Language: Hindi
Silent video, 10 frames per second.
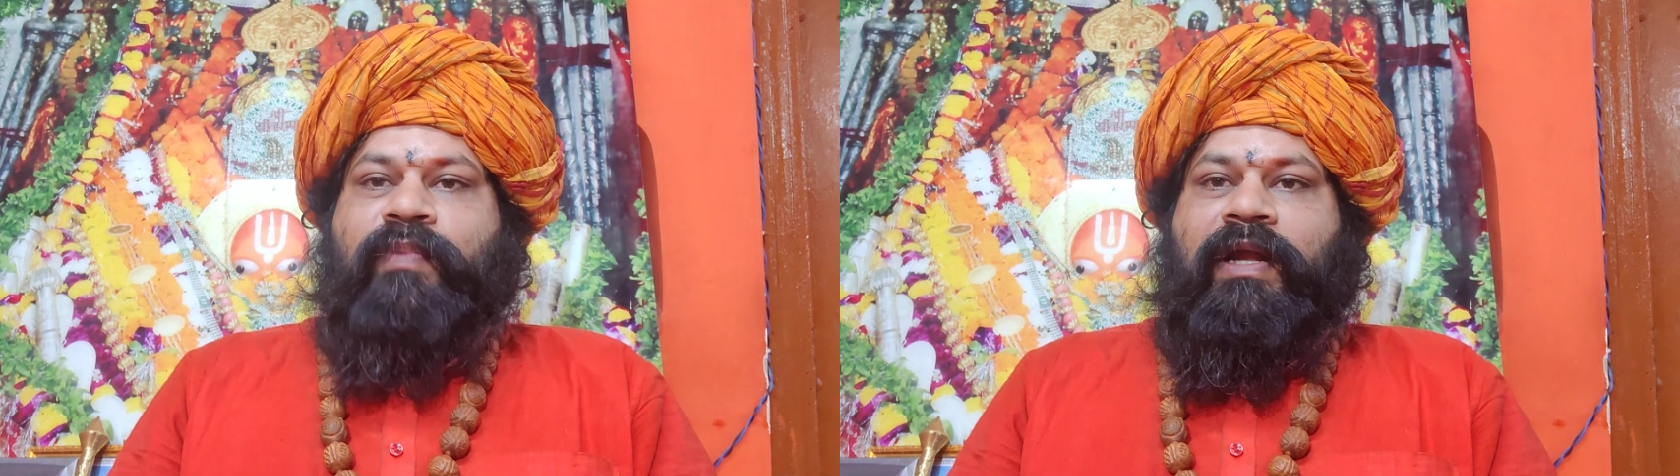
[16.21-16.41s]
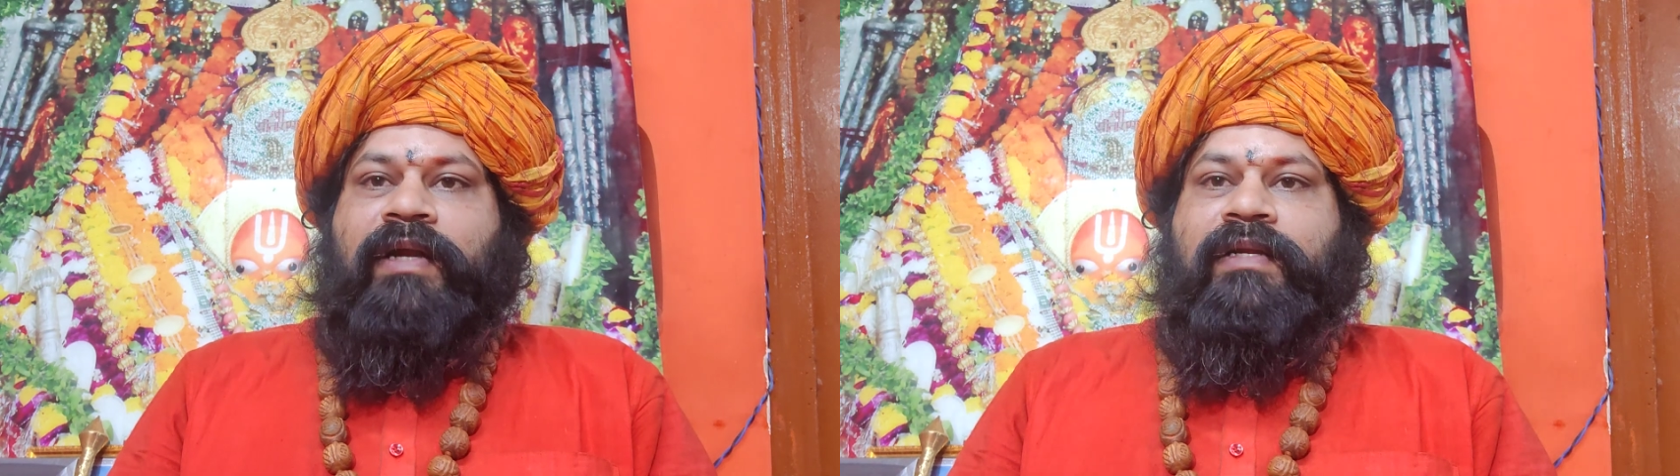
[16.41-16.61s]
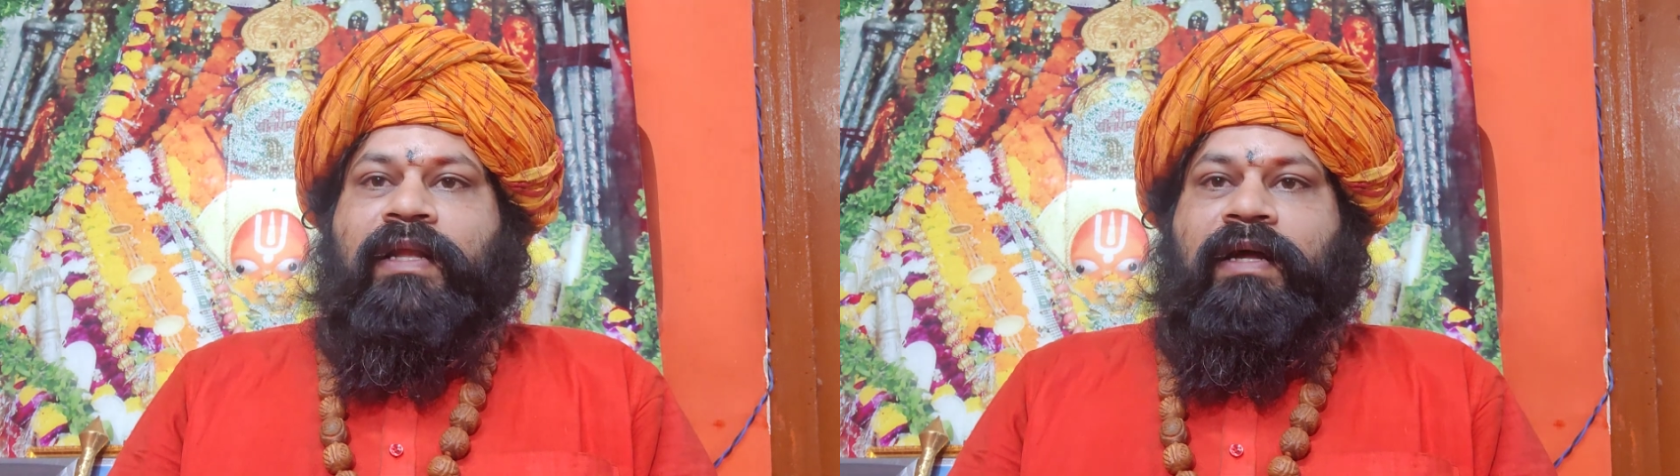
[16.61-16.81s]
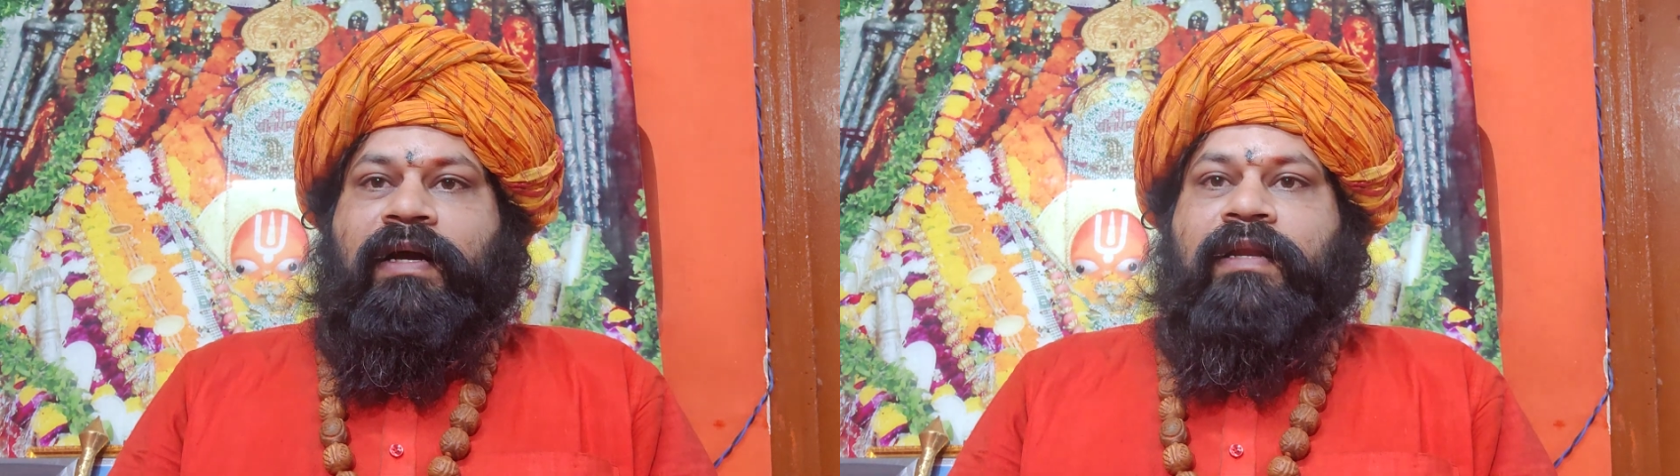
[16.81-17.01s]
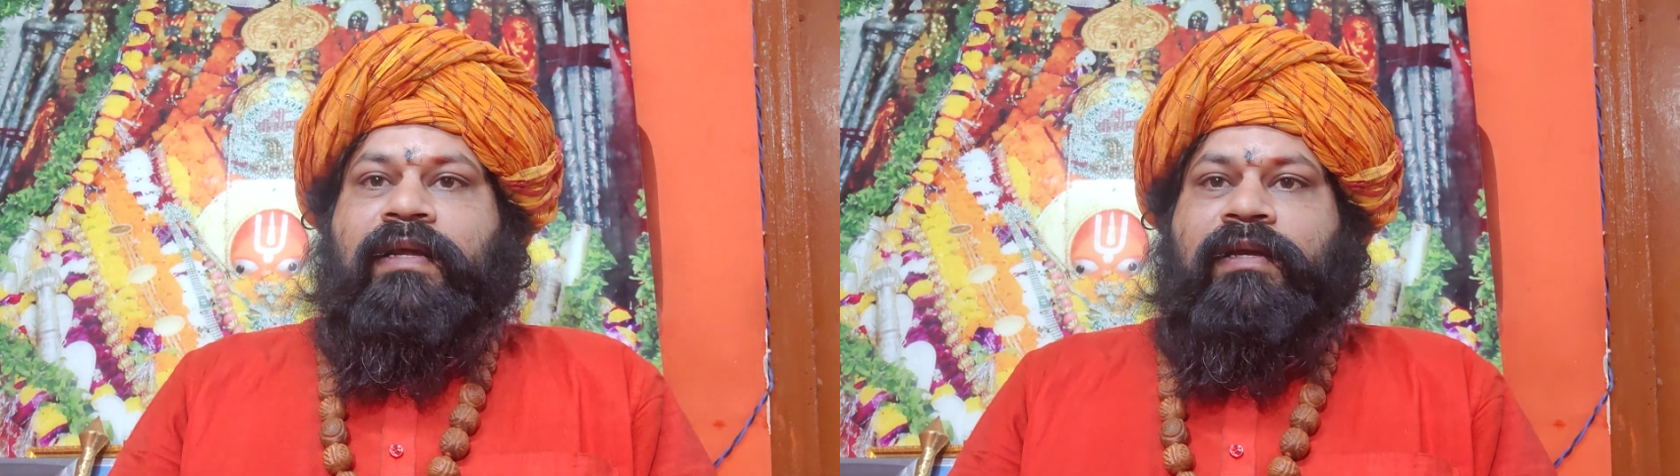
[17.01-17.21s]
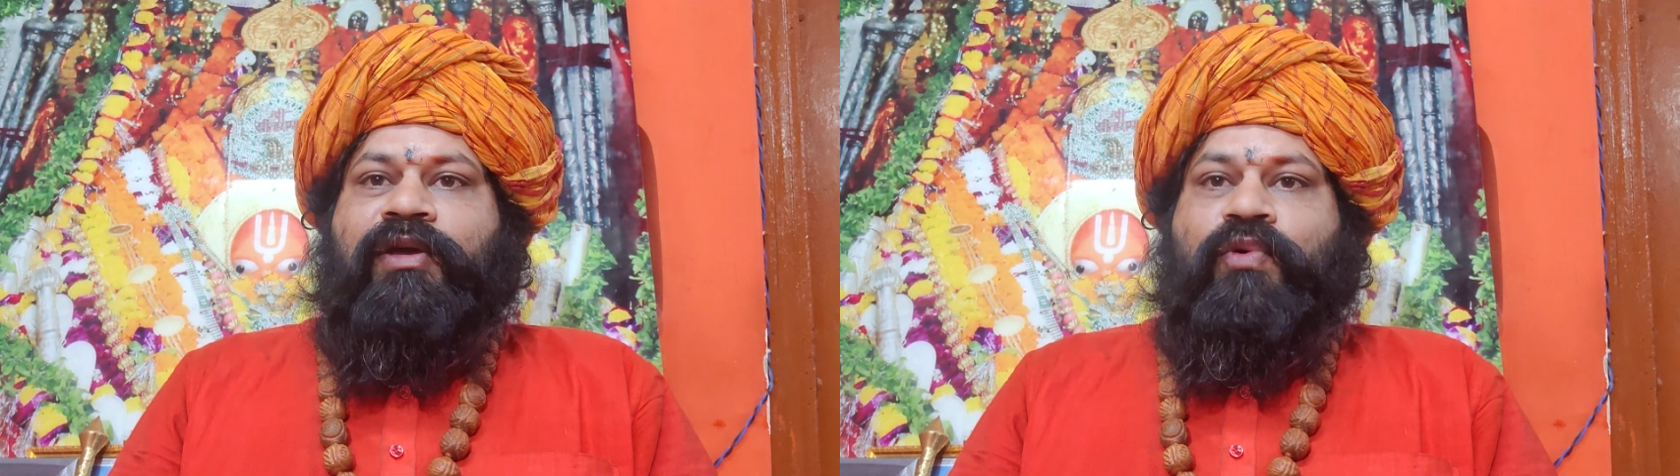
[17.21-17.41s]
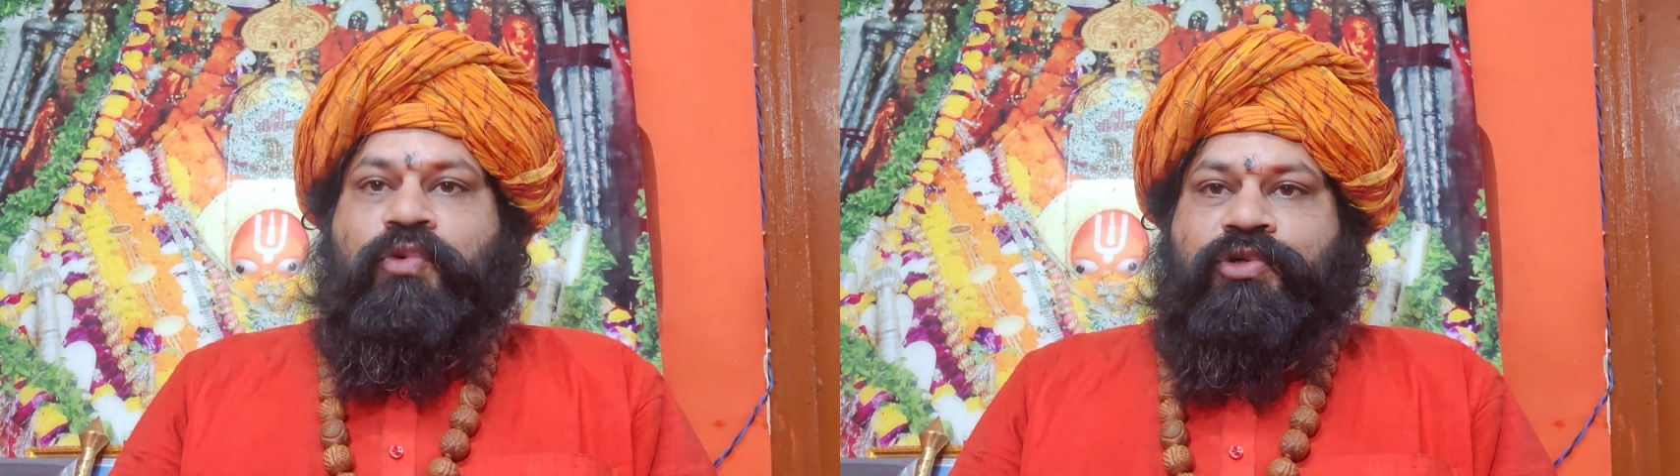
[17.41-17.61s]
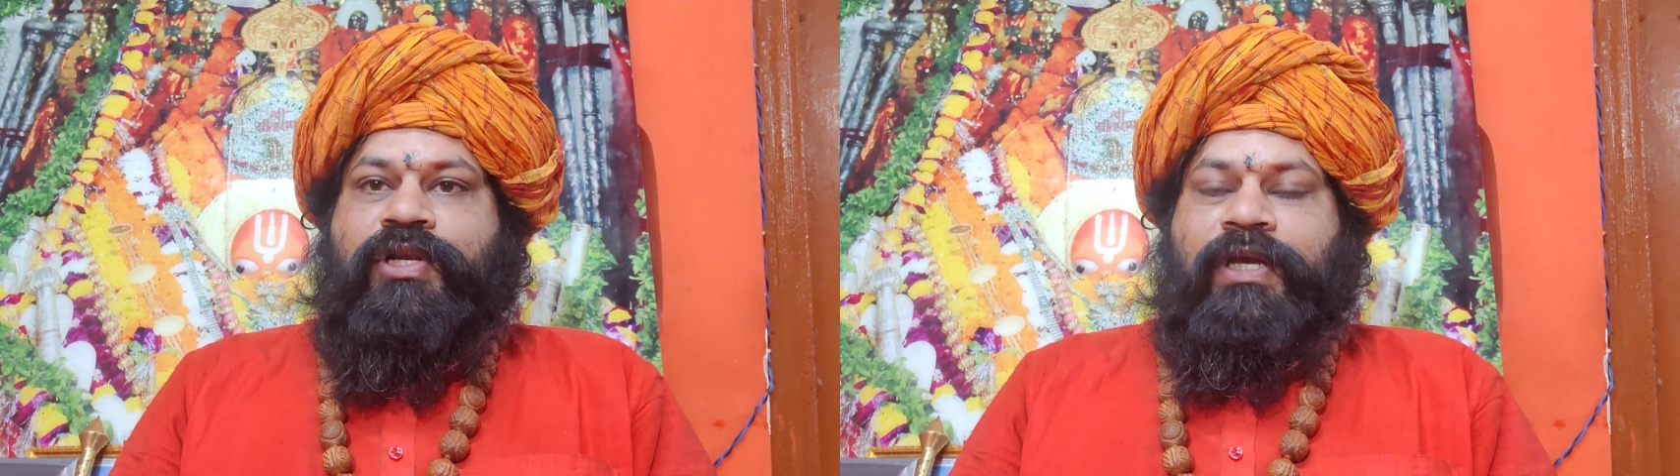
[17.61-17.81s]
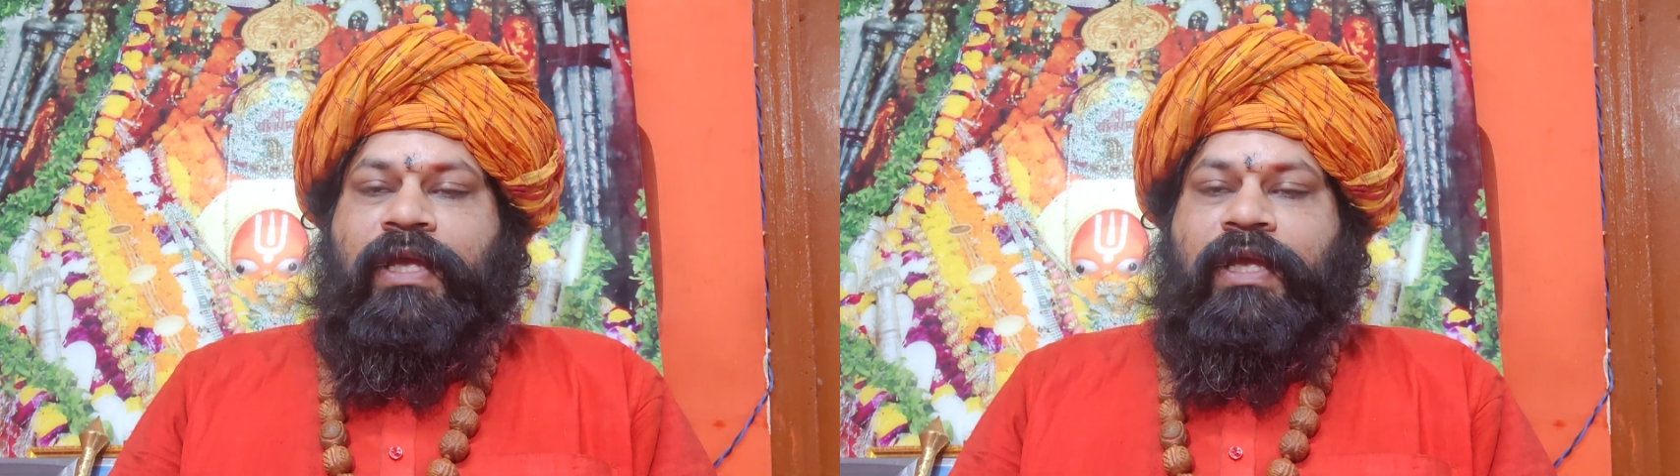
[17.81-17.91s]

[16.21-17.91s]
प्लांट लगाने की घोषणा